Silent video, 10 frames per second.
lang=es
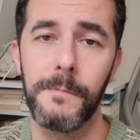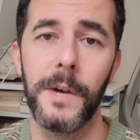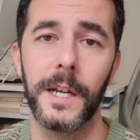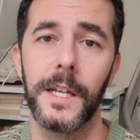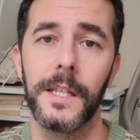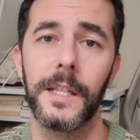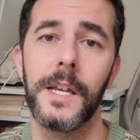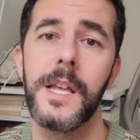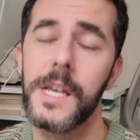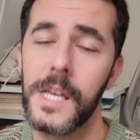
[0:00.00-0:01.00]

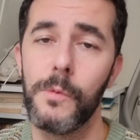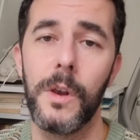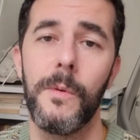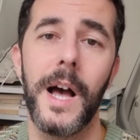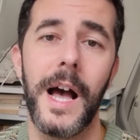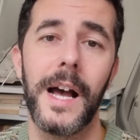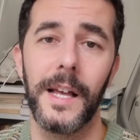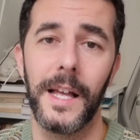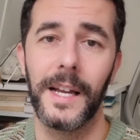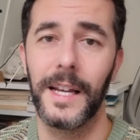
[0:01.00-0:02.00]
impactante y vuelva a
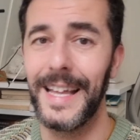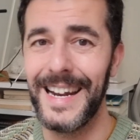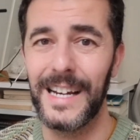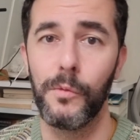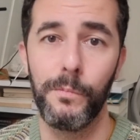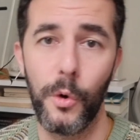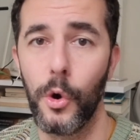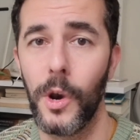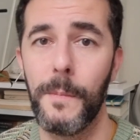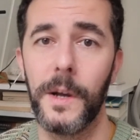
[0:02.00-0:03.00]
generarse un
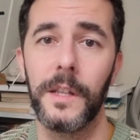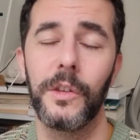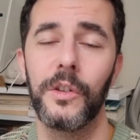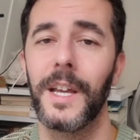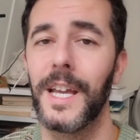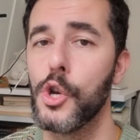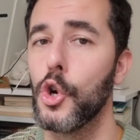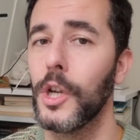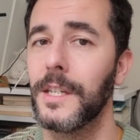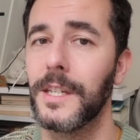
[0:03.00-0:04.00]
poco la maldición de que
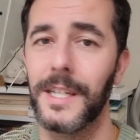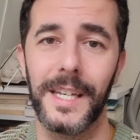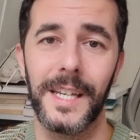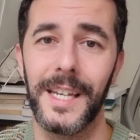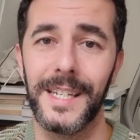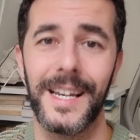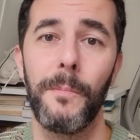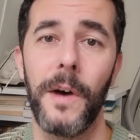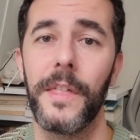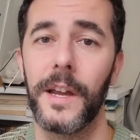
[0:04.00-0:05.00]
no es,
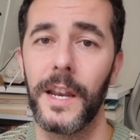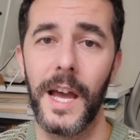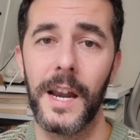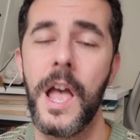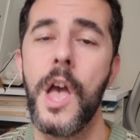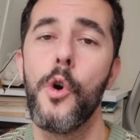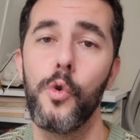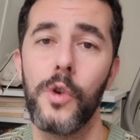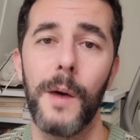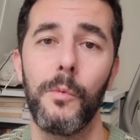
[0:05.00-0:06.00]
capaz de crear
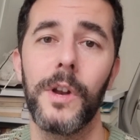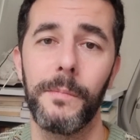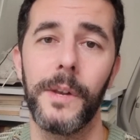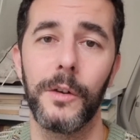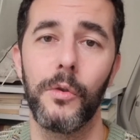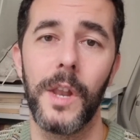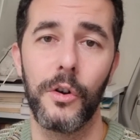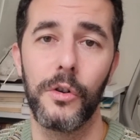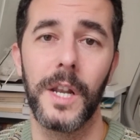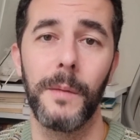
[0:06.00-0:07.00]
una buena película
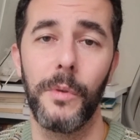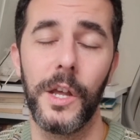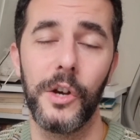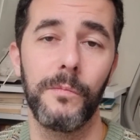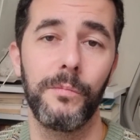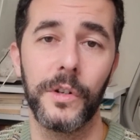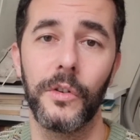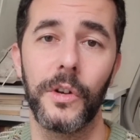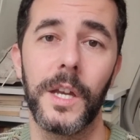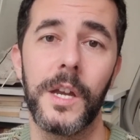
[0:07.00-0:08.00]
con Napoleón,
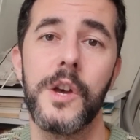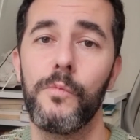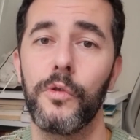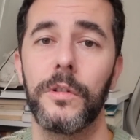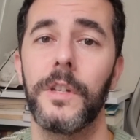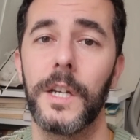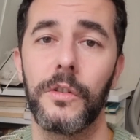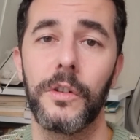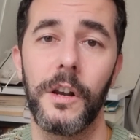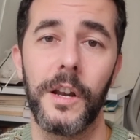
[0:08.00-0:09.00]
puesto que muchos
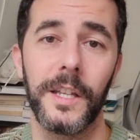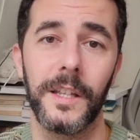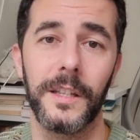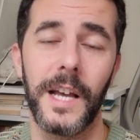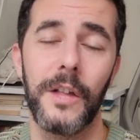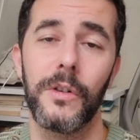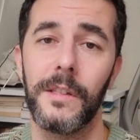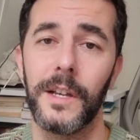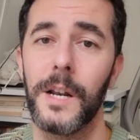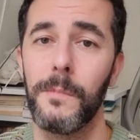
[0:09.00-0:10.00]
directores la han intentado,
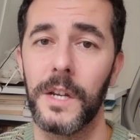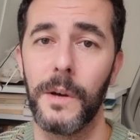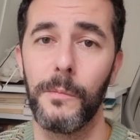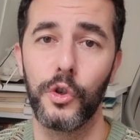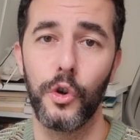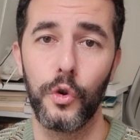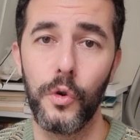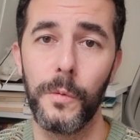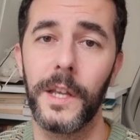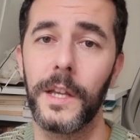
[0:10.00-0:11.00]
quizás el más famoso
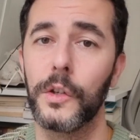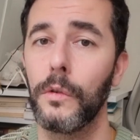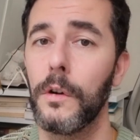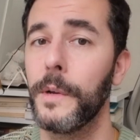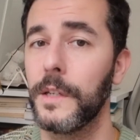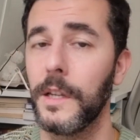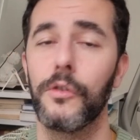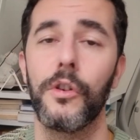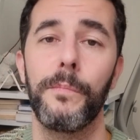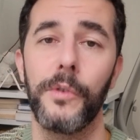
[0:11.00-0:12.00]
Kubrick, que estuvo
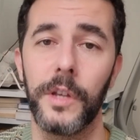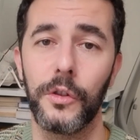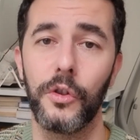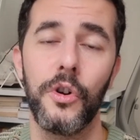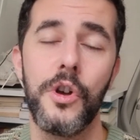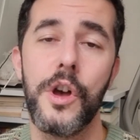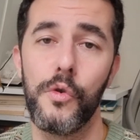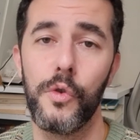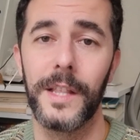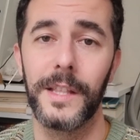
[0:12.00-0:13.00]
persiguiendo el proyecto
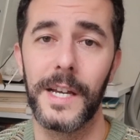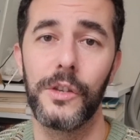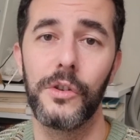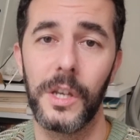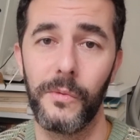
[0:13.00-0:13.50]
durante años y